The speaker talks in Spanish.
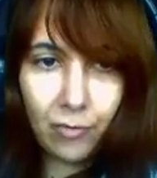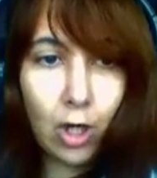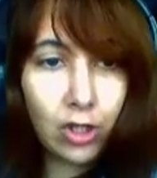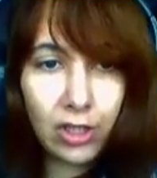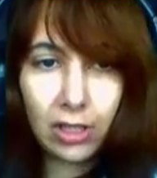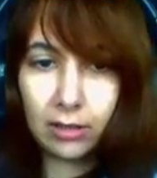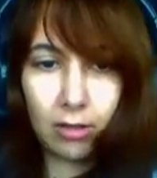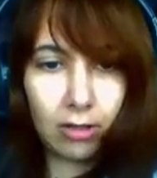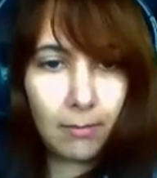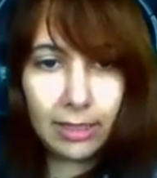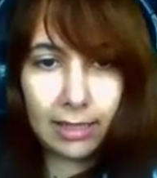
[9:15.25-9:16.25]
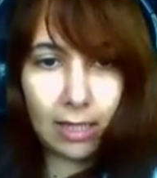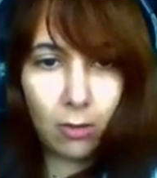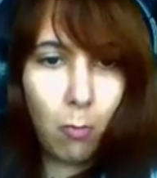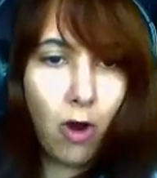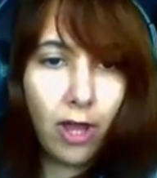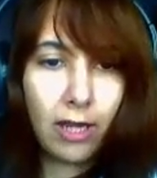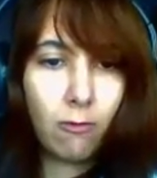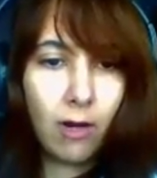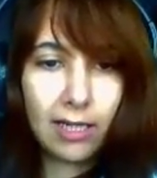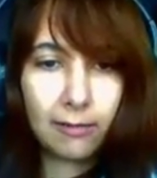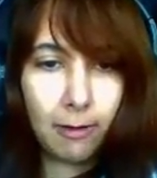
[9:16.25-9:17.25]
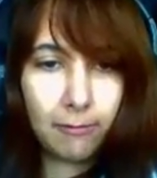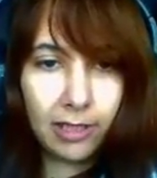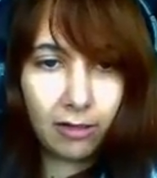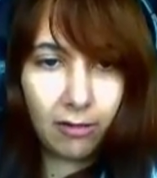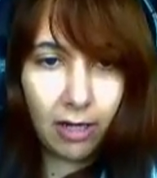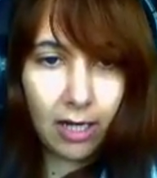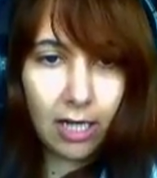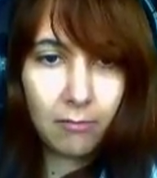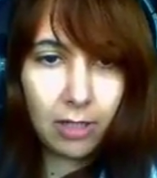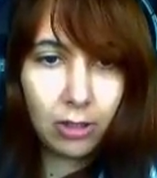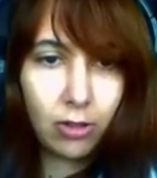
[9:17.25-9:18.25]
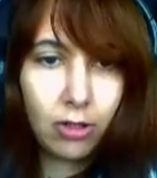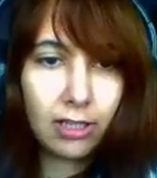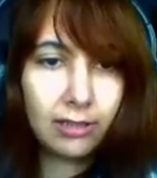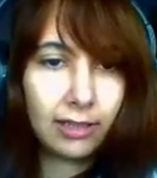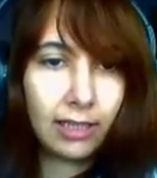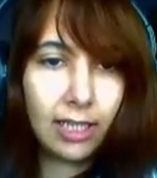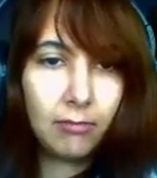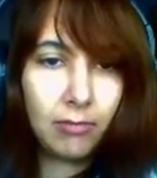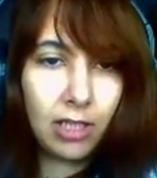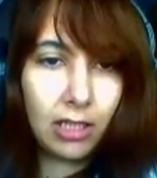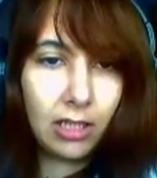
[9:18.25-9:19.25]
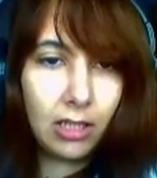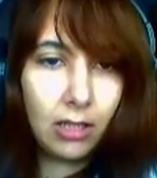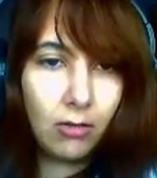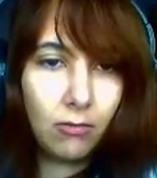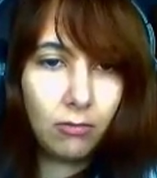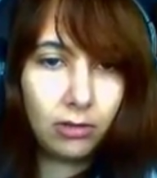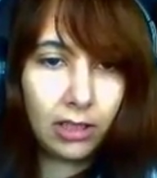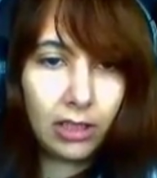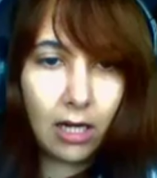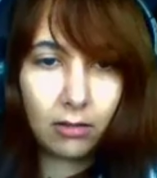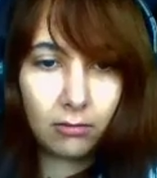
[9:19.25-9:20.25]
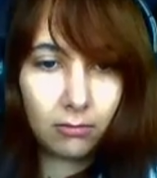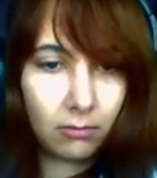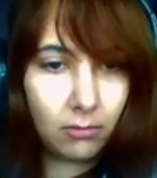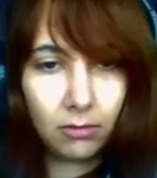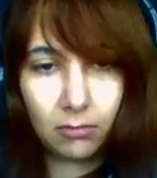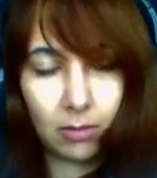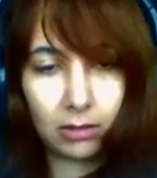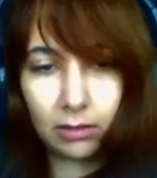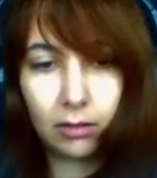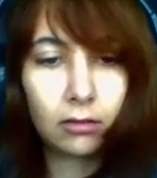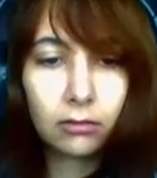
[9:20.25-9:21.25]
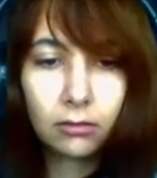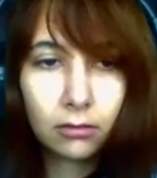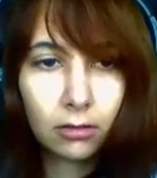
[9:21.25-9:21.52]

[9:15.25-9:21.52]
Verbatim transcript: No, sí, tengo que matarlo. da igual si va a venir ahora Naomi. Yo creo que entre Naimi, Lute y Arthur los matan.